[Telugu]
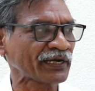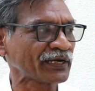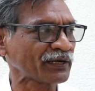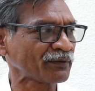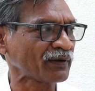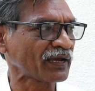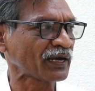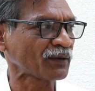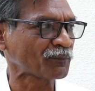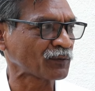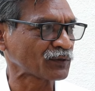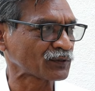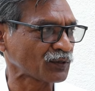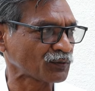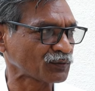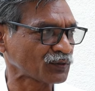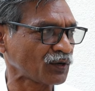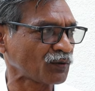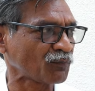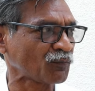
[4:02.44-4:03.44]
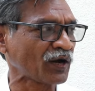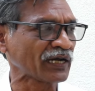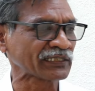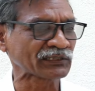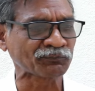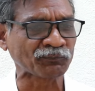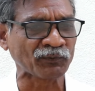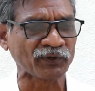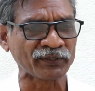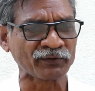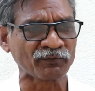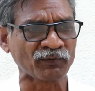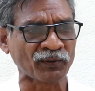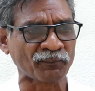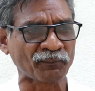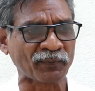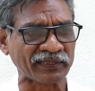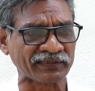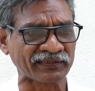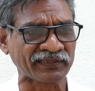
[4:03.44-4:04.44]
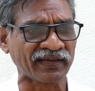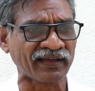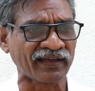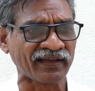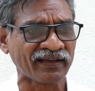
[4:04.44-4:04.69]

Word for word: రెండు వేల పంతొమ్మిదిలో మోసపోయి ఒక పెద్ద